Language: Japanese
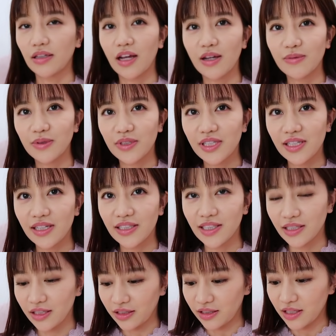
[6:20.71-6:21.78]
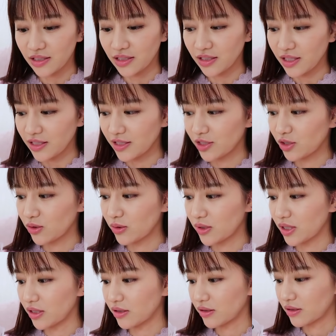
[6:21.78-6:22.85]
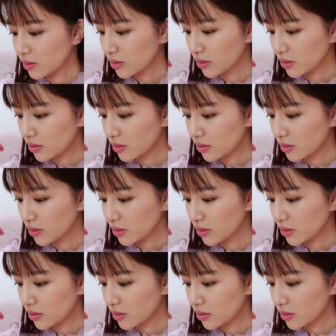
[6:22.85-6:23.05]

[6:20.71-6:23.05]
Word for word: だいぶ綺麗になったんじゃないでしょうか